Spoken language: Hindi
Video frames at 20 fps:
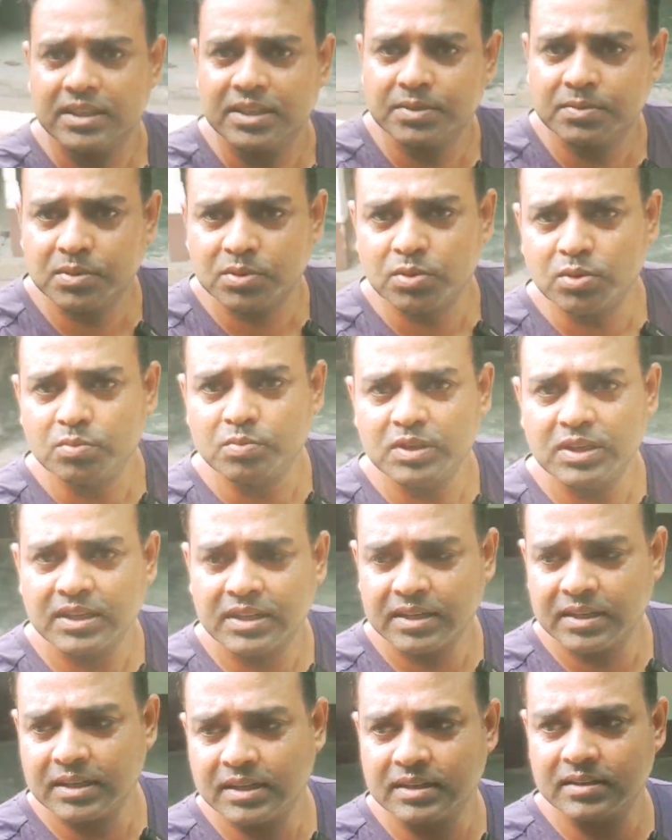चाहे वो
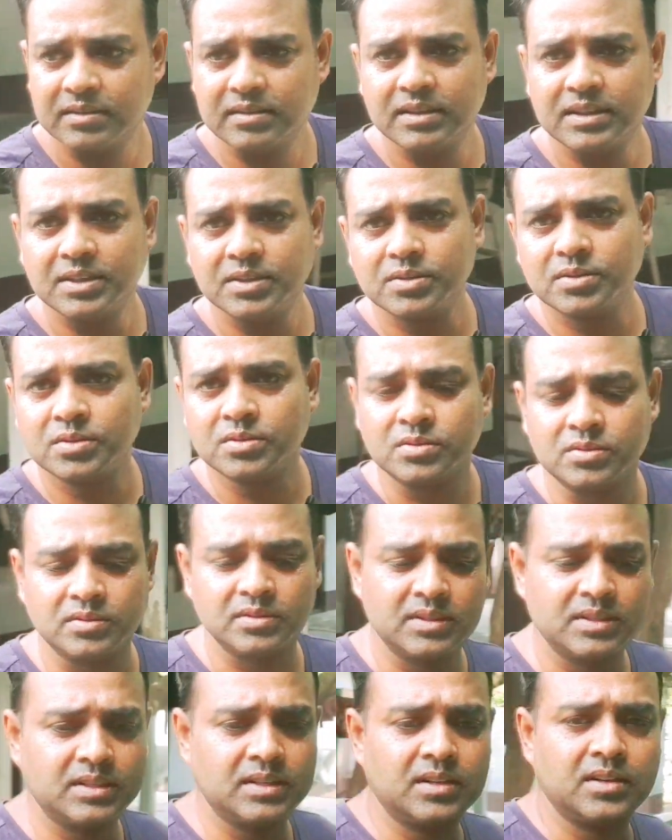घूमने के लिए हो
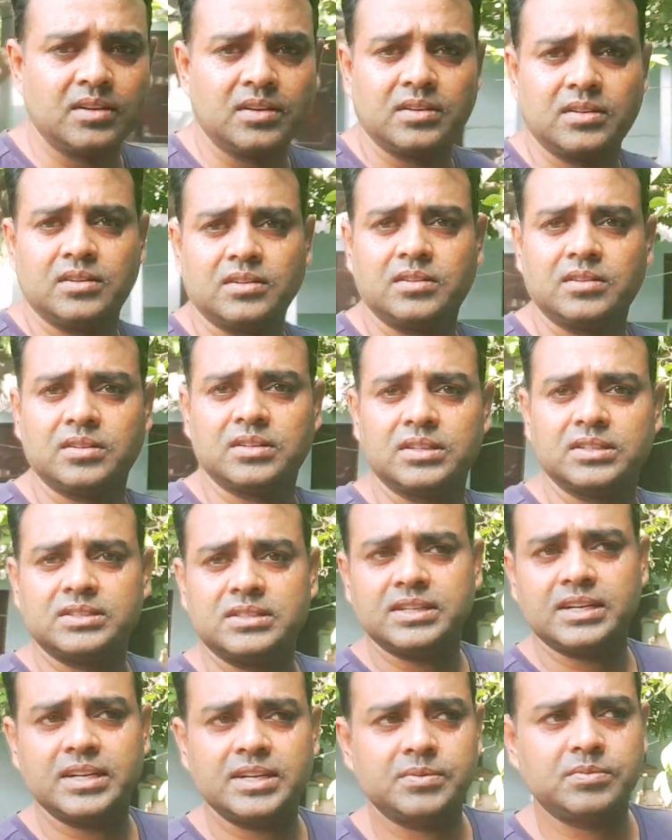और
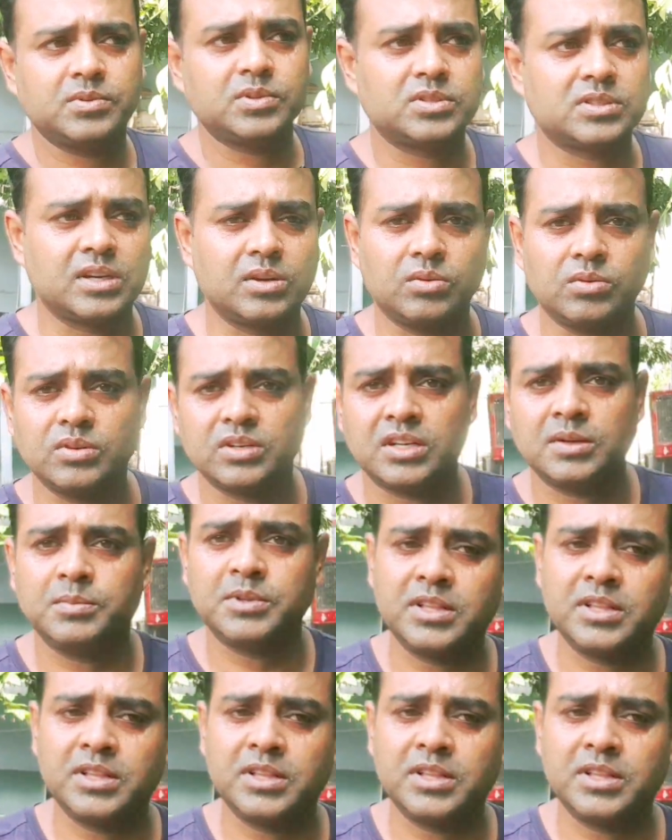चाहे वो सलोन